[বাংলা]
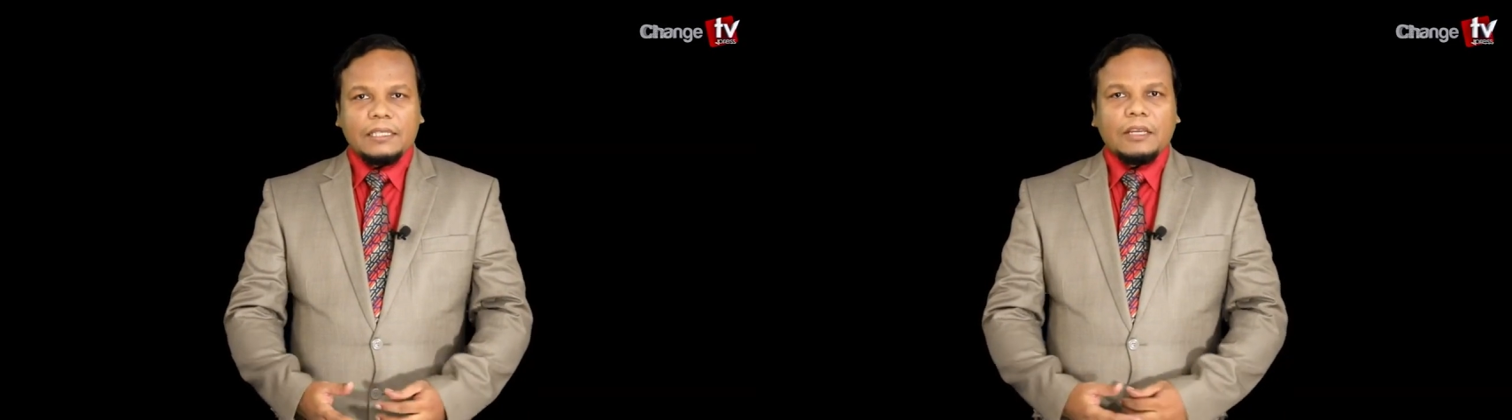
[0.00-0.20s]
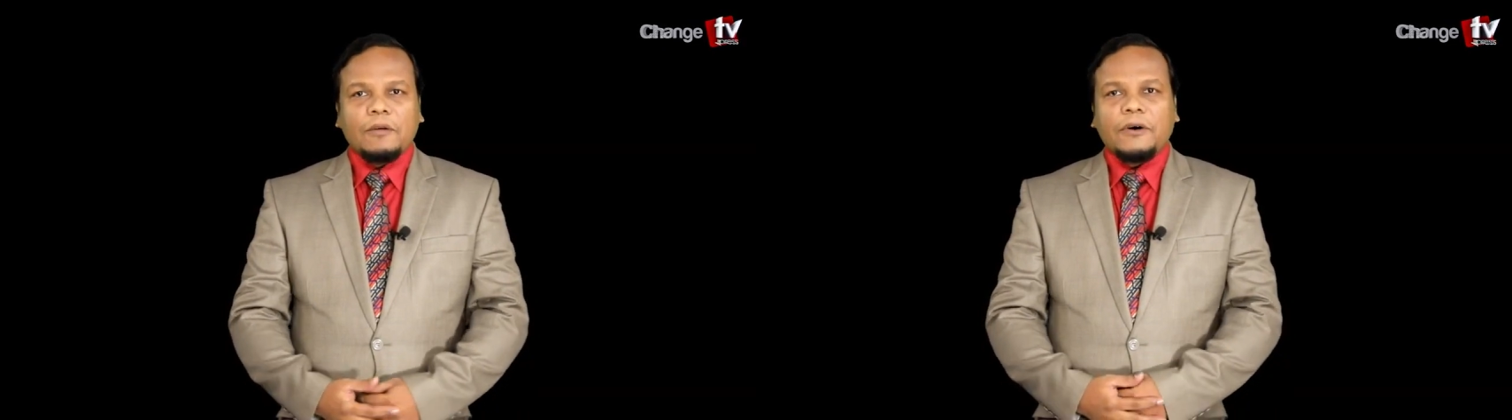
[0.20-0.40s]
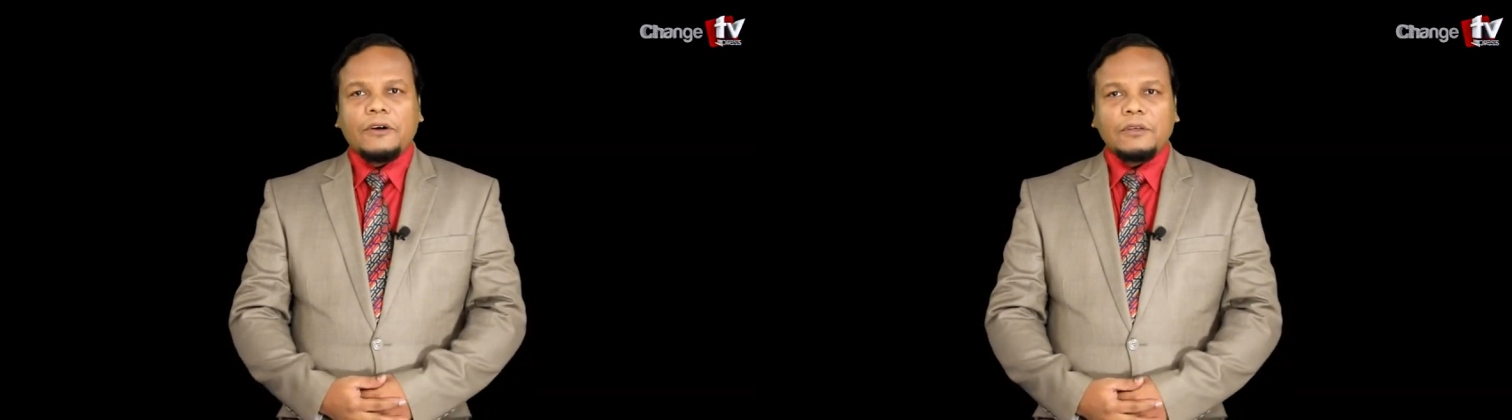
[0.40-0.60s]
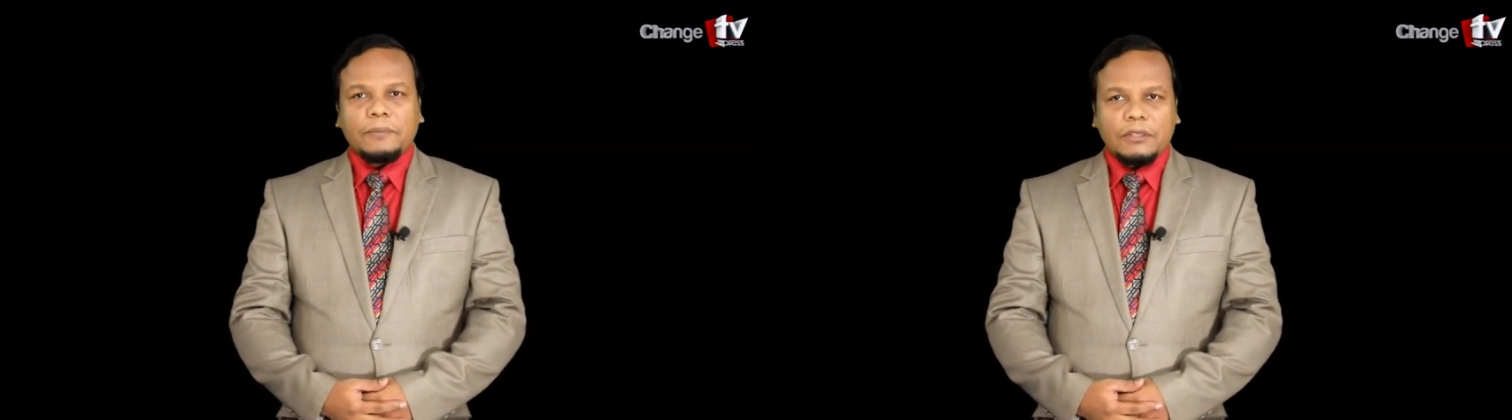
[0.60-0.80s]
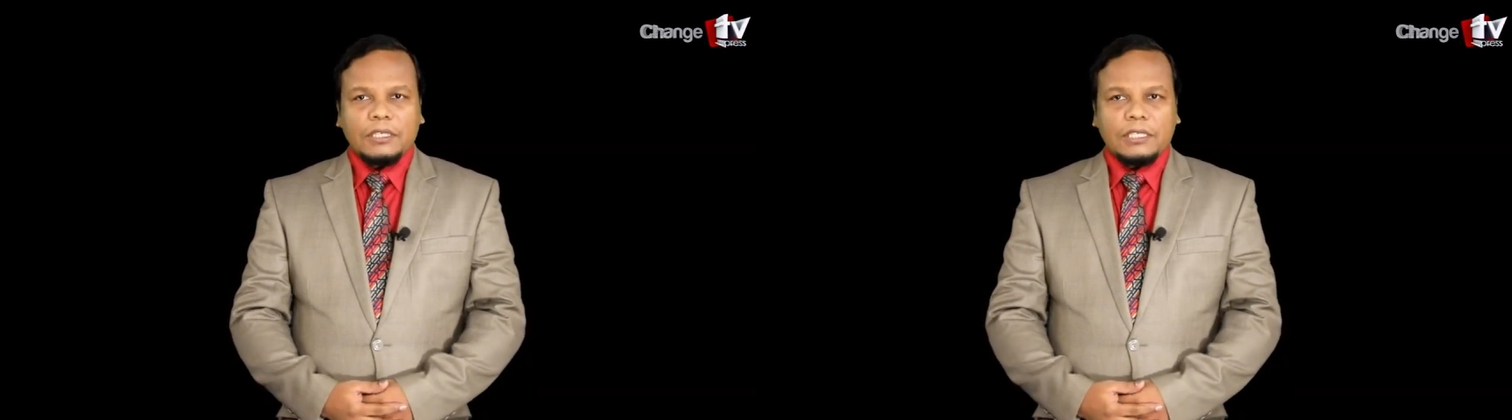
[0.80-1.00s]
দেওবন্দ
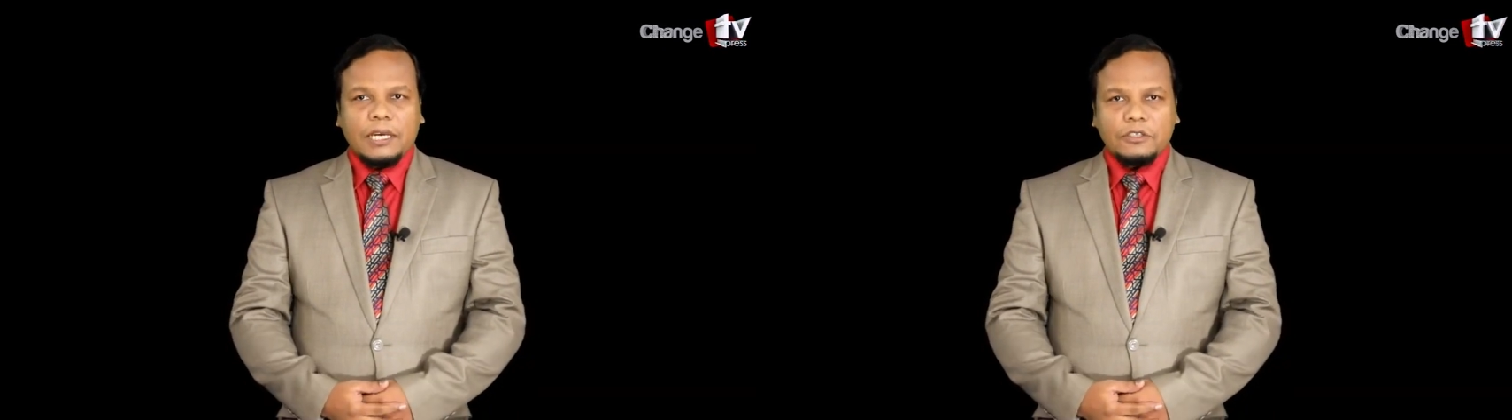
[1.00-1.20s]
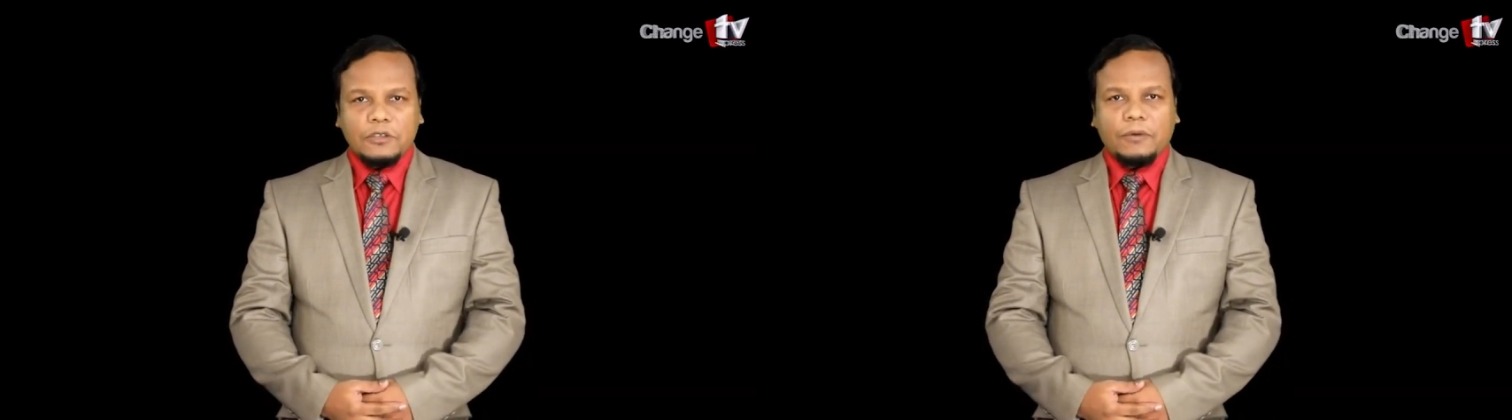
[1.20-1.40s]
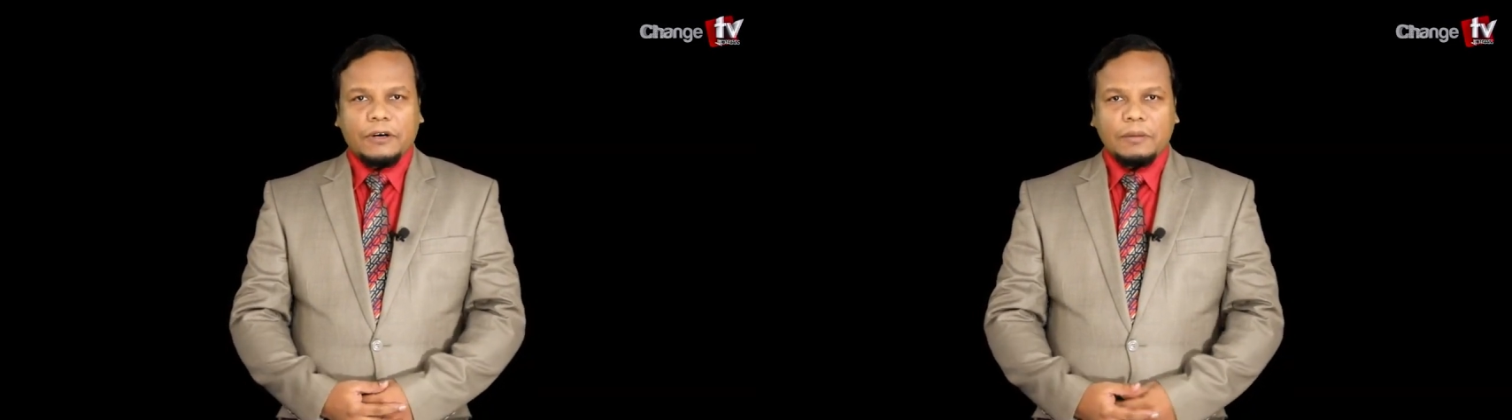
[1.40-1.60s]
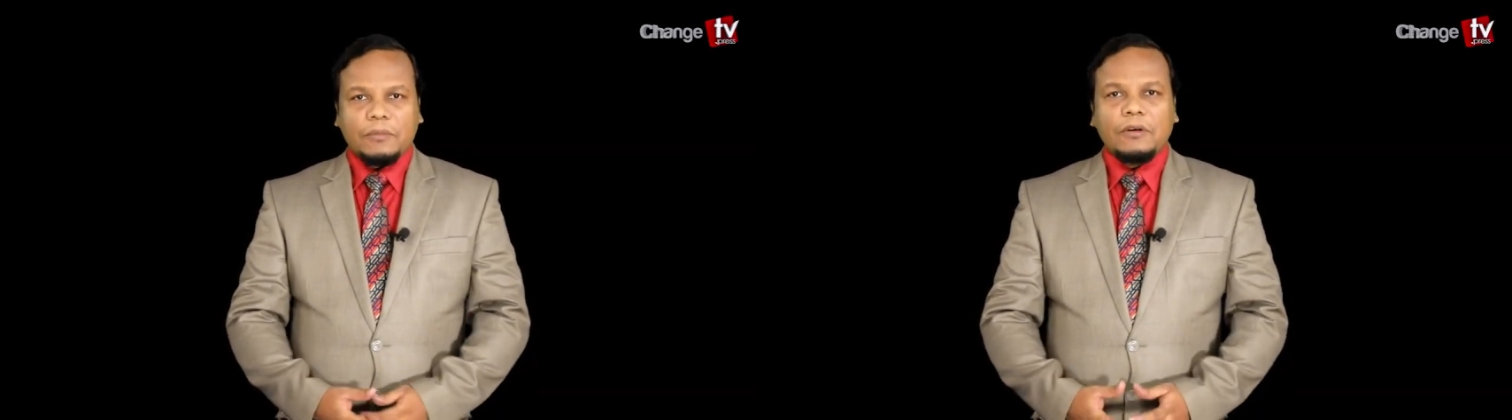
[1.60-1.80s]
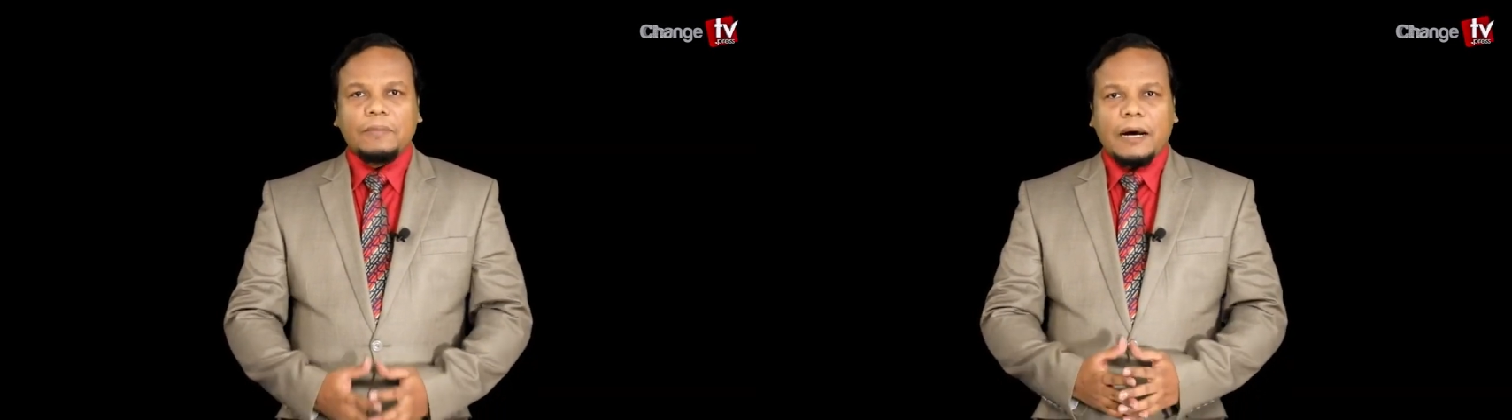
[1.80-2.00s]
প্রতিষ্ঠার সময়
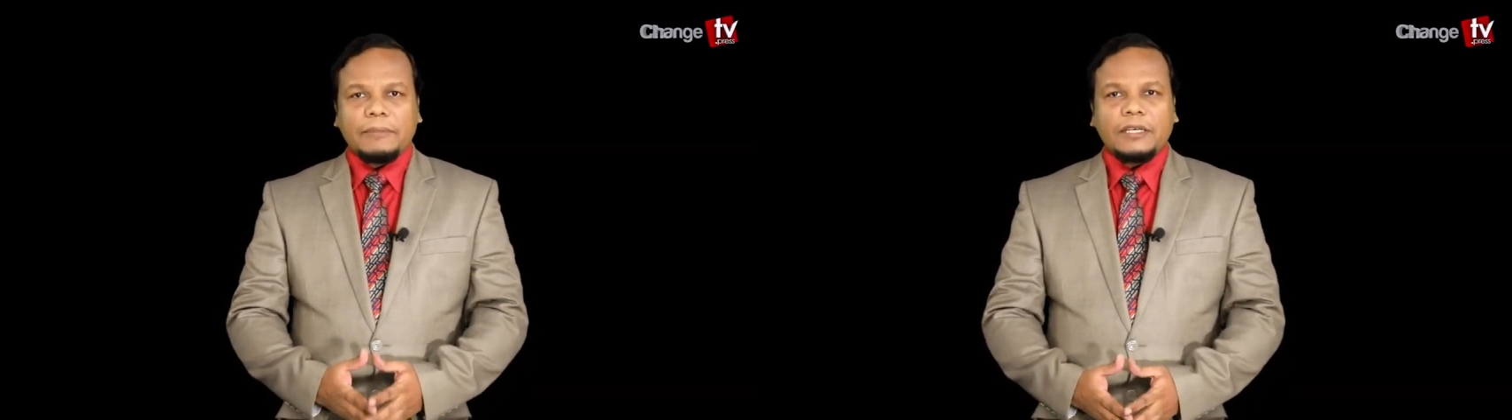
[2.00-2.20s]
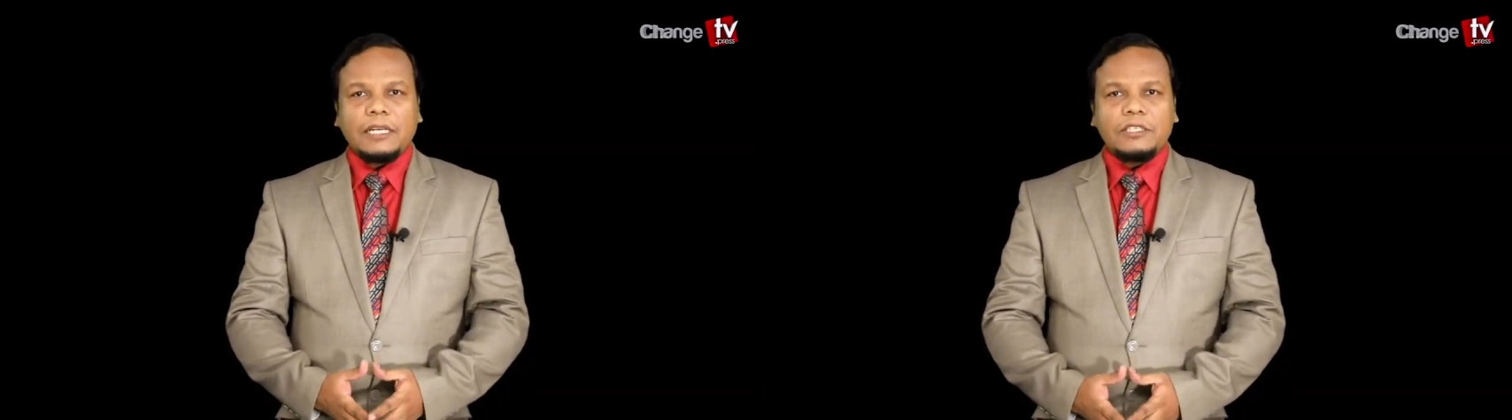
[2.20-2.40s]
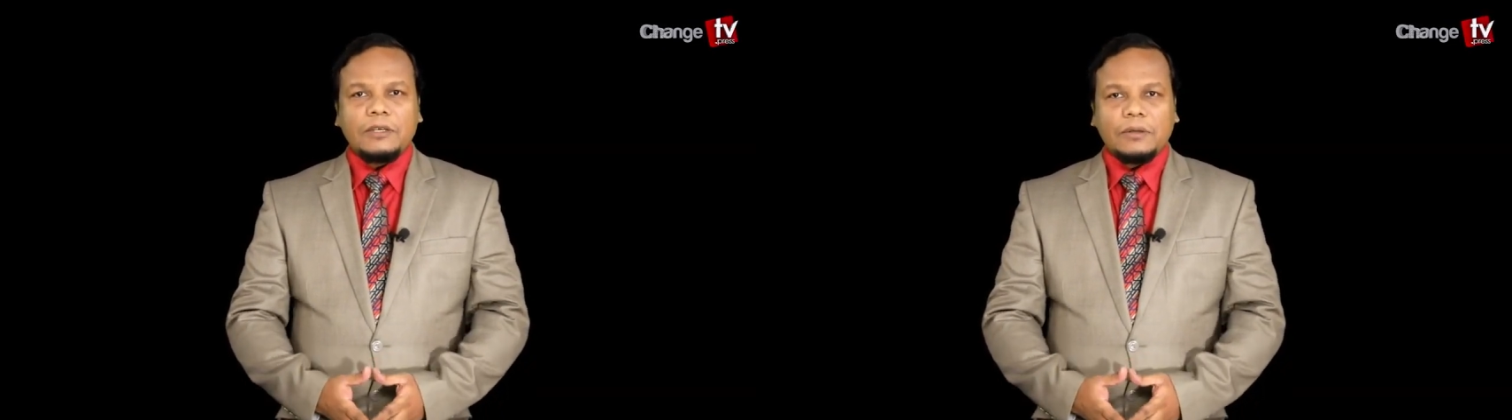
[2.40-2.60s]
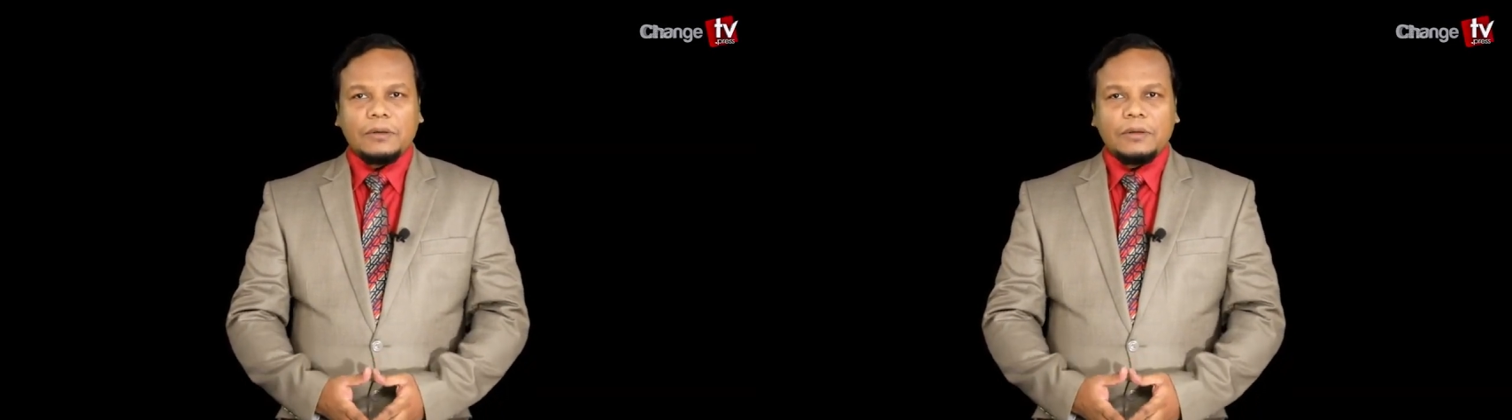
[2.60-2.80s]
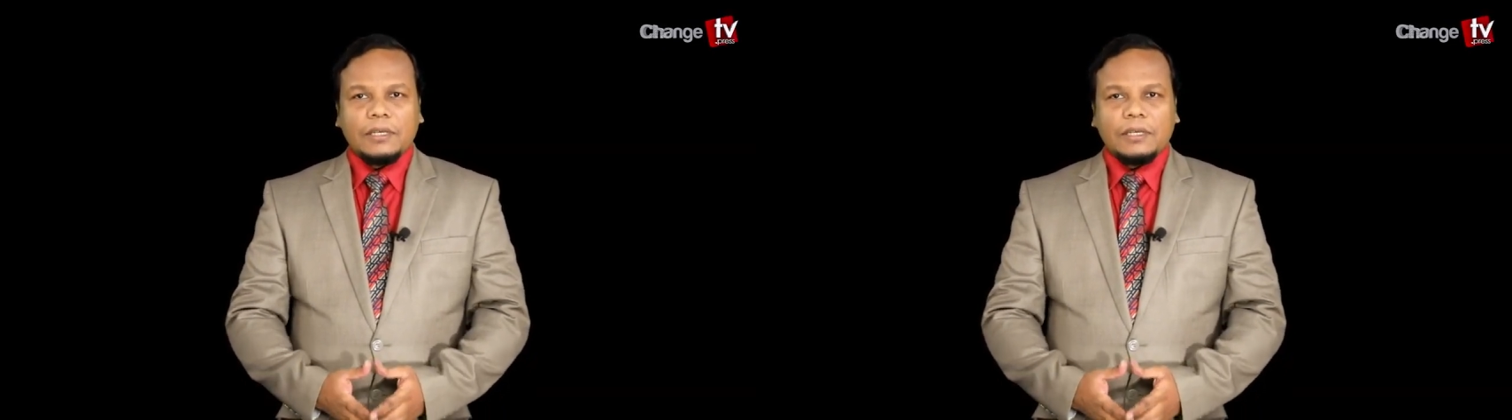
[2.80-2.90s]
মূল ভাবনাটাই ছিল